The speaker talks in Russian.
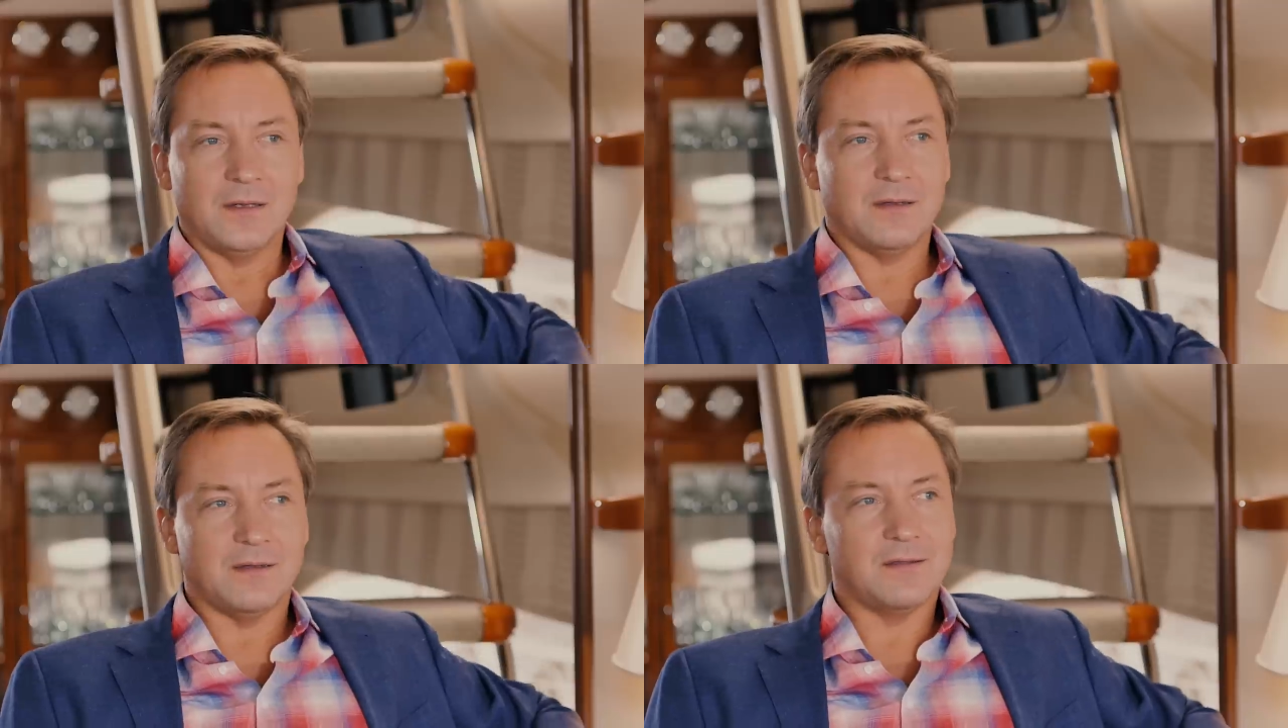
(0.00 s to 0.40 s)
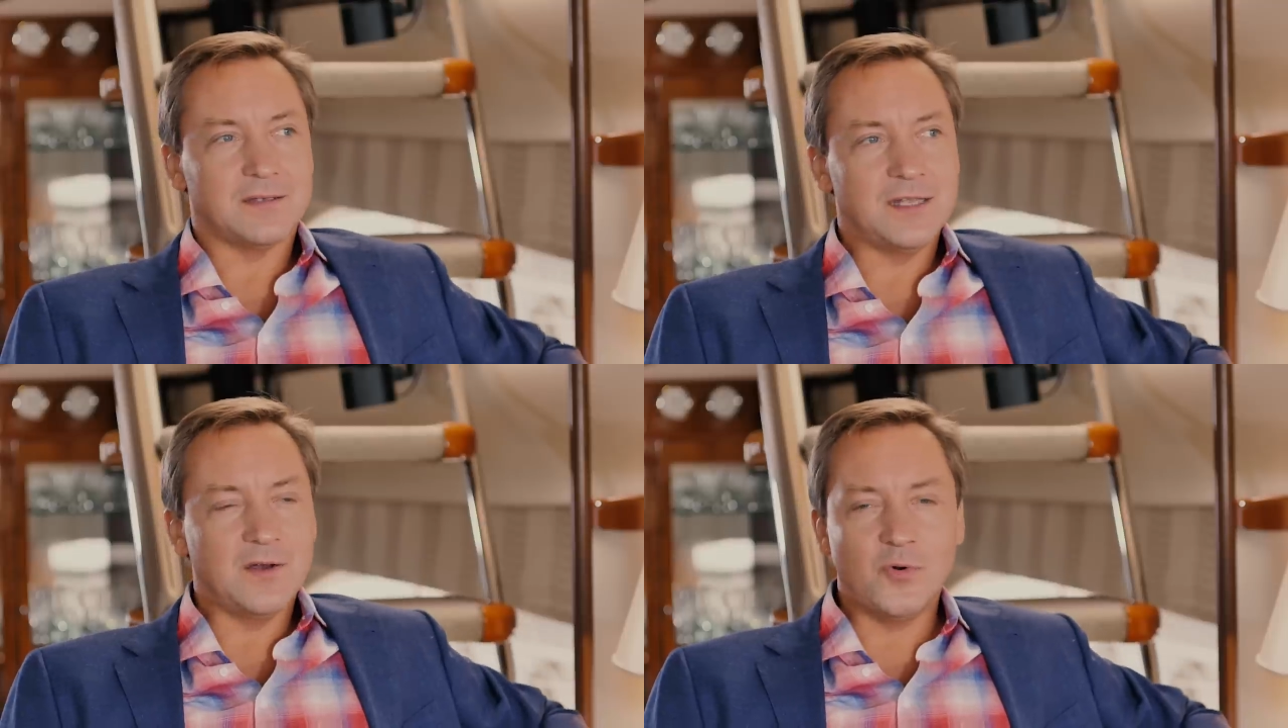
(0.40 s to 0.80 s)
Э,
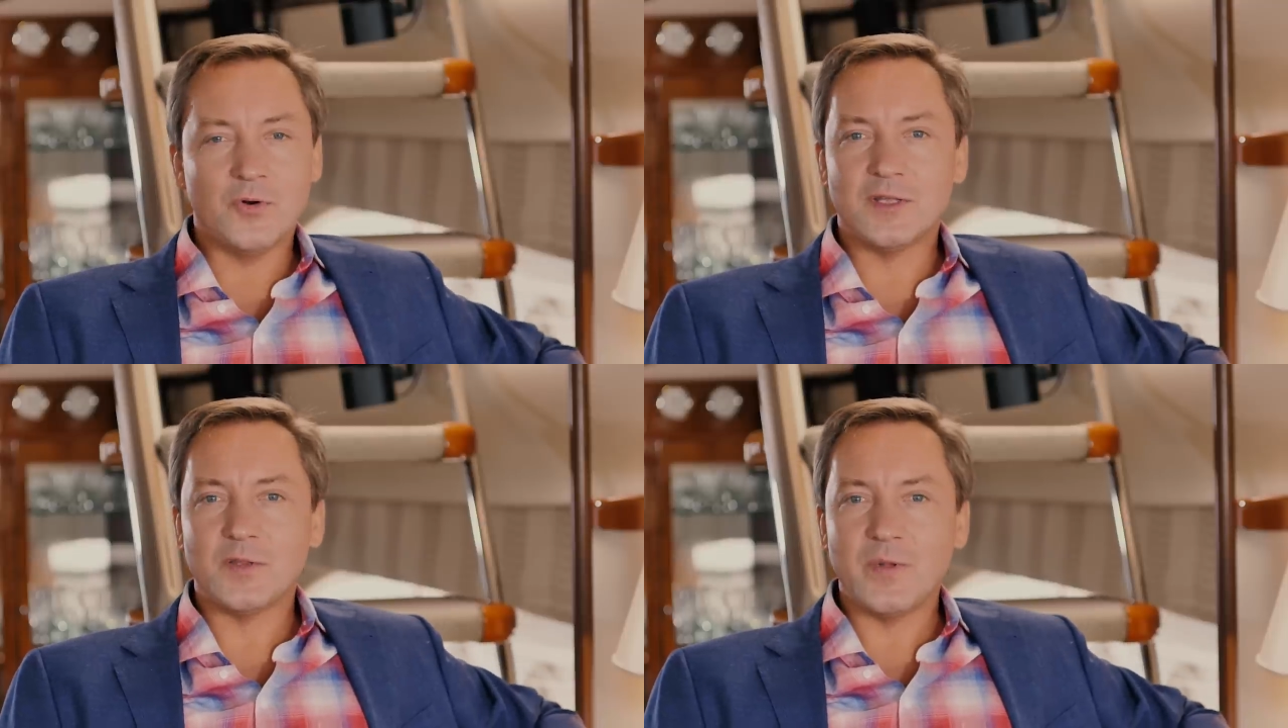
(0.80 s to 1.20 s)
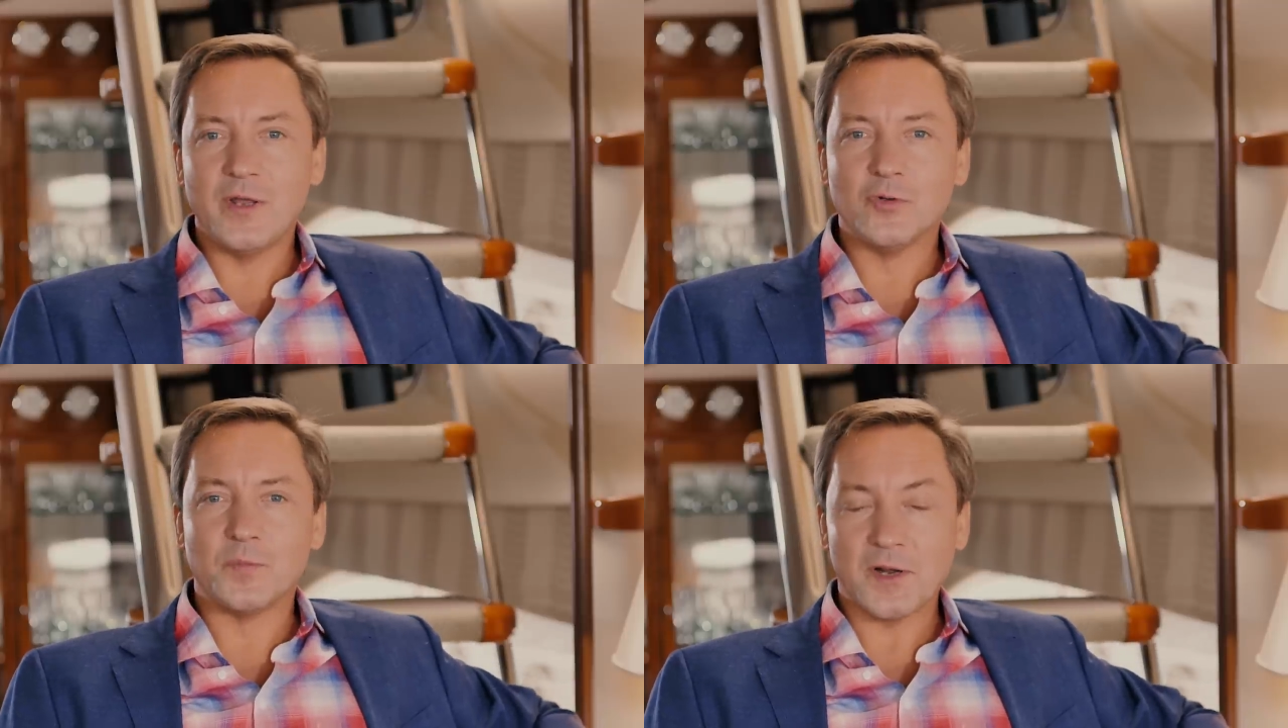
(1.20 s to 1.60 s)
слава богу, этот
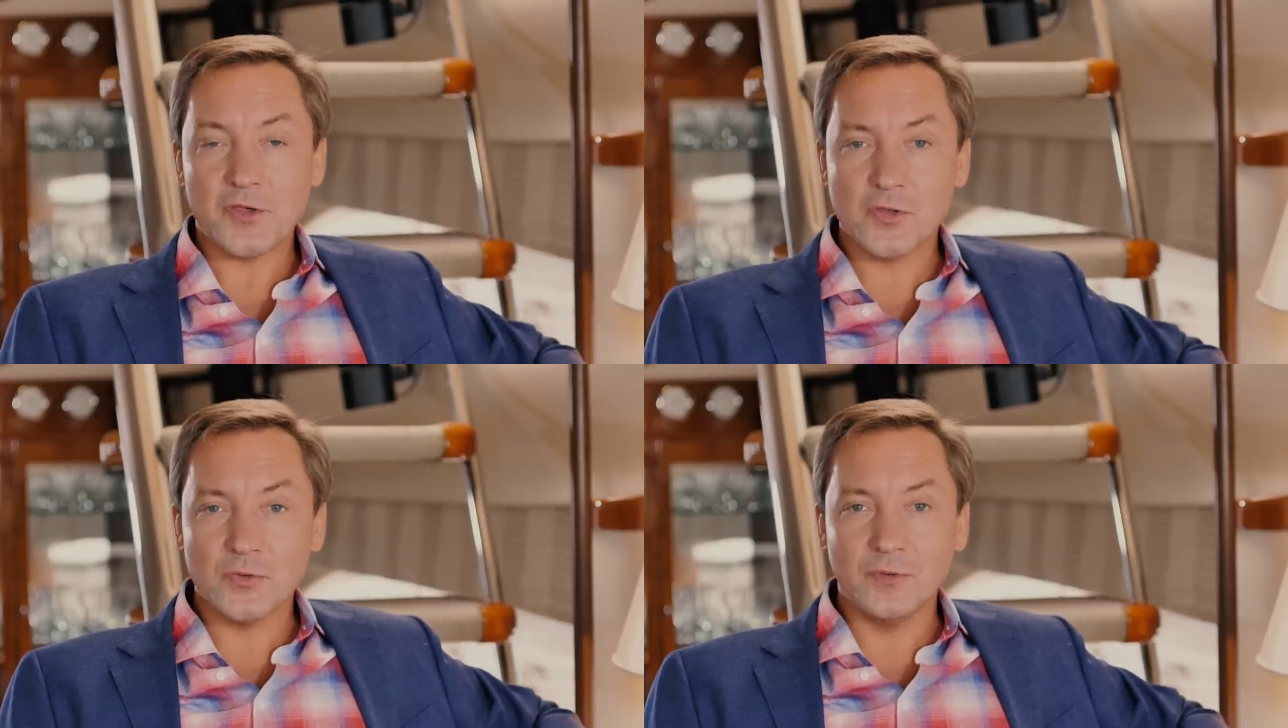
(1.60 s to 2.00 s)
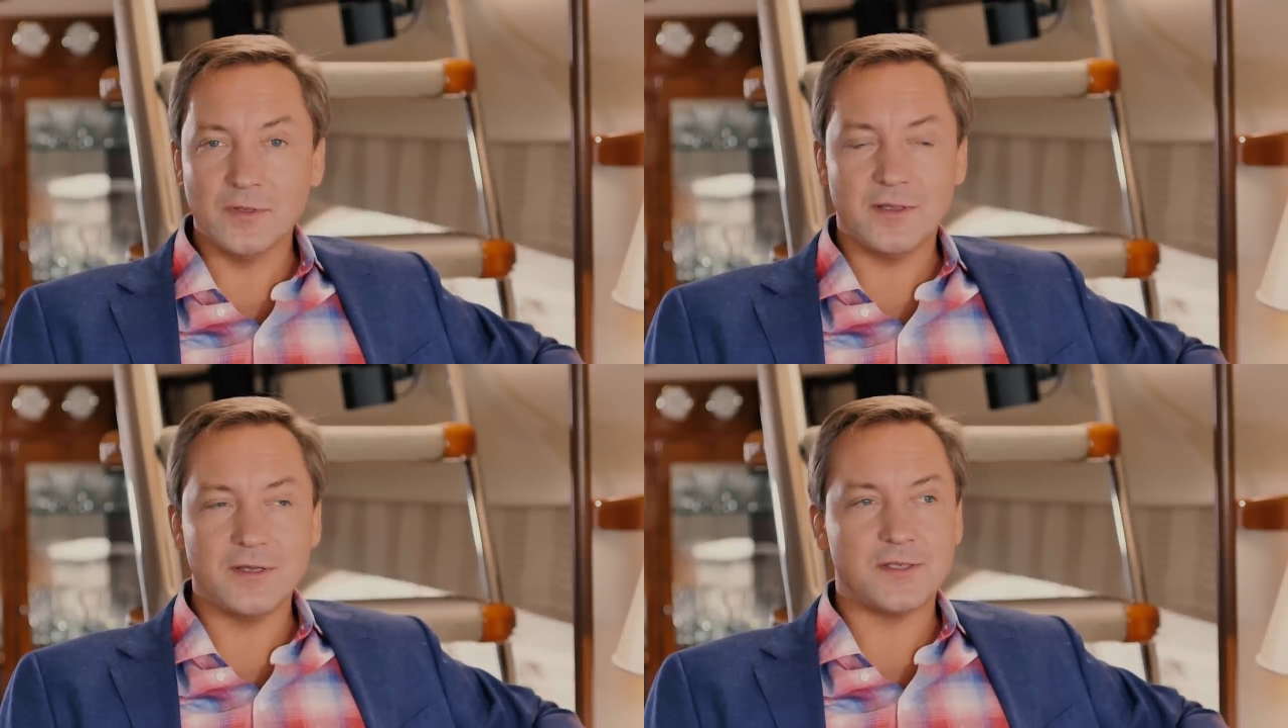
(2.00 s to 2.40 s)
период
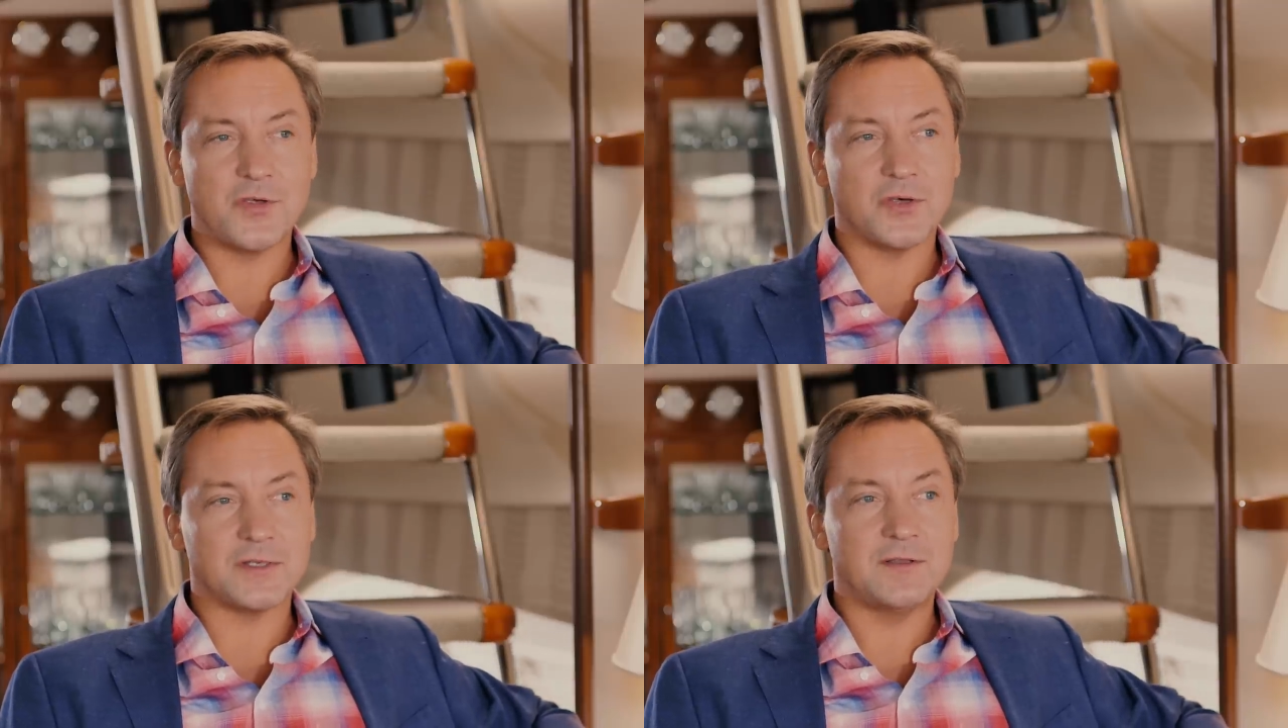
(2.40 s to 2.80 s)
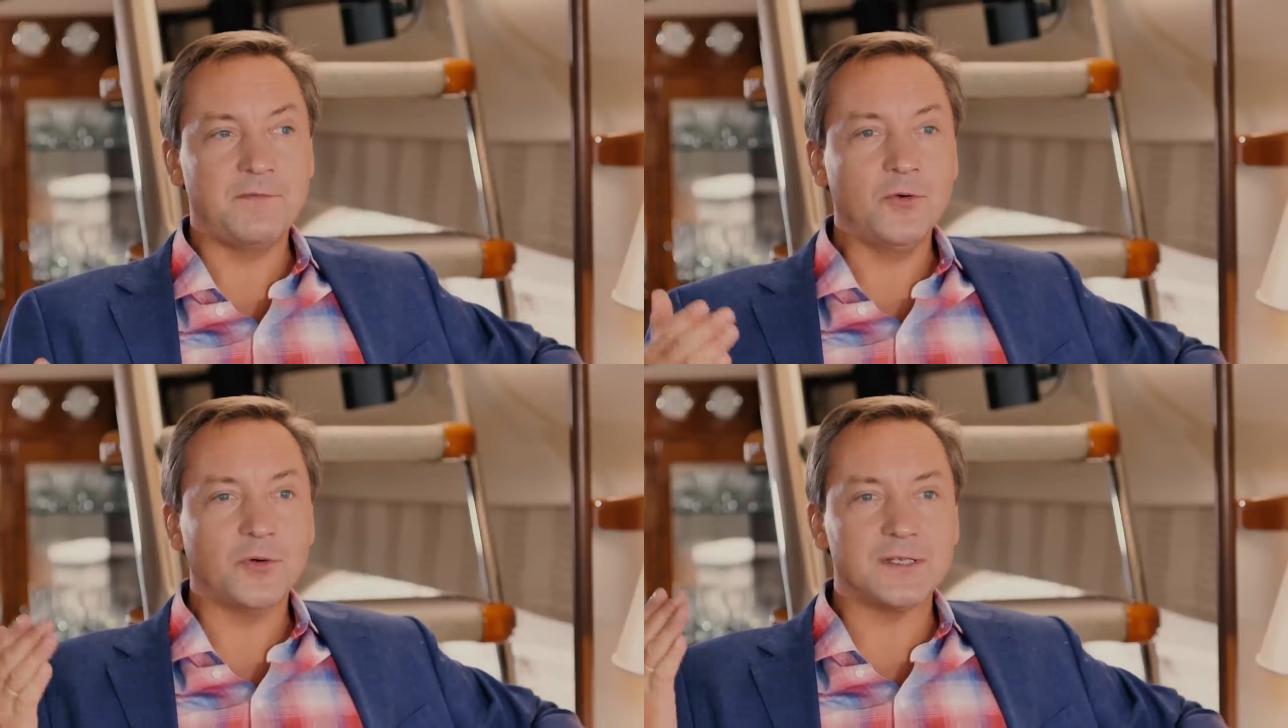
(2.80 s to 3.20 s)
прошел, я сейчас
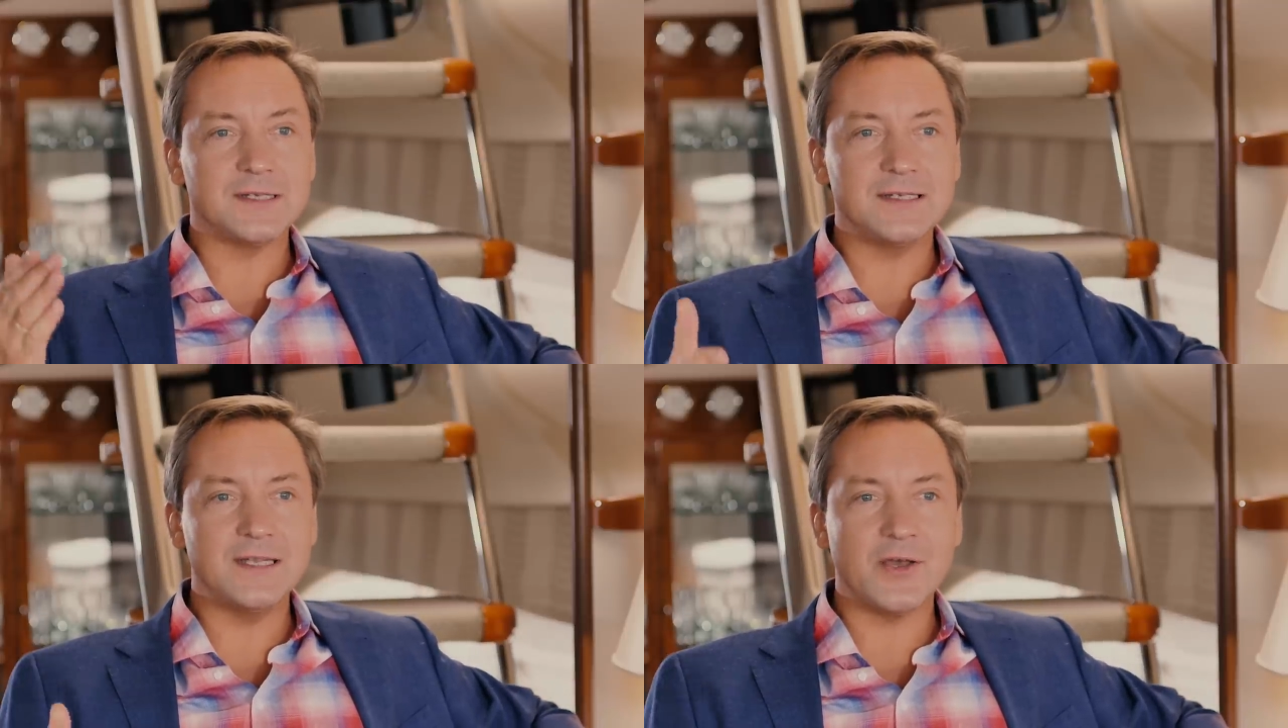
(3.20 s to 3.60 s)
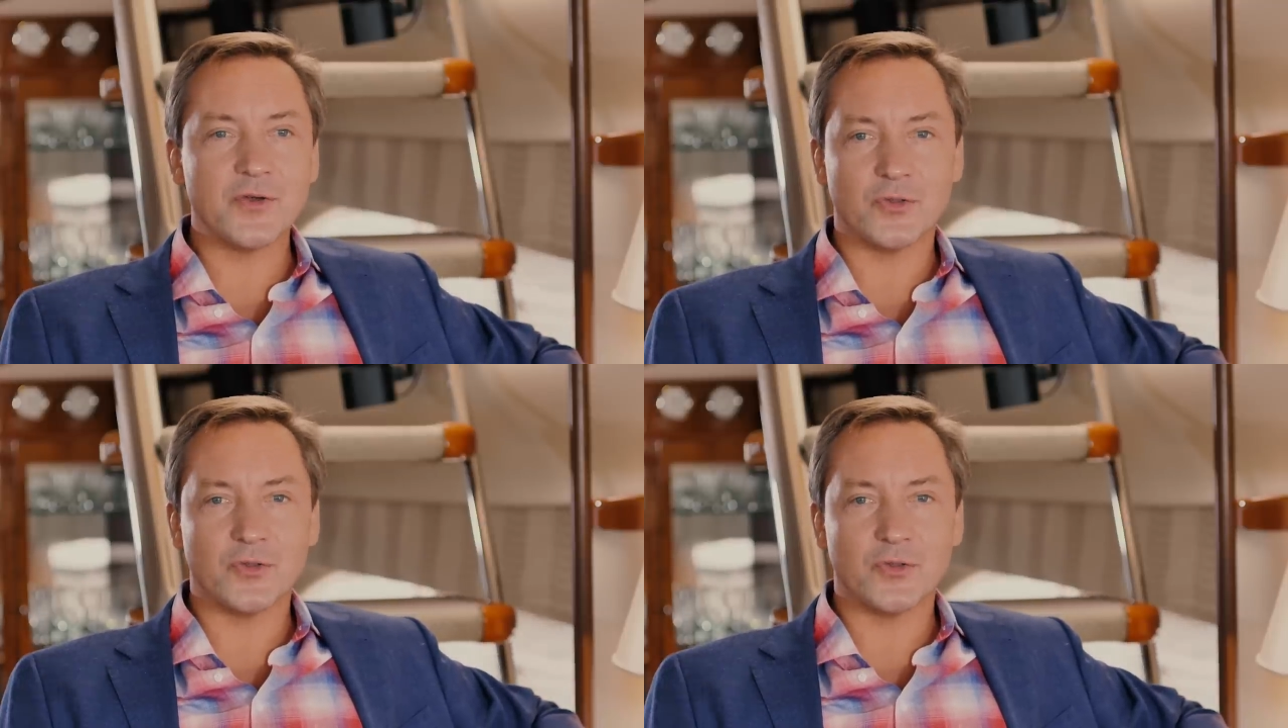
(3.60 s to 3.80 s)
твердо знаю,